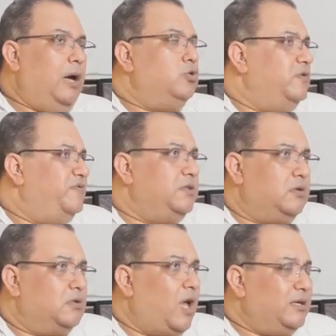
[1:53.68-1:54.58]
او تفيد
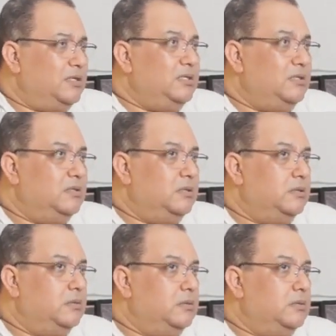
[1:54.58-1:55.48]
قطاع جديد
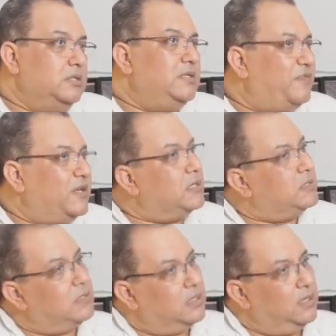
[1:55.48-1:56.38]
دي فكره
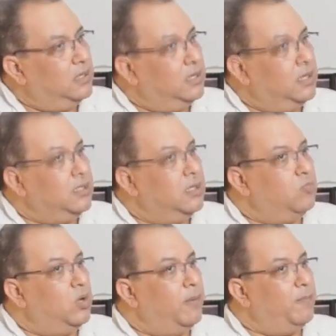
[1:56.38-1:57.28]
اركان ان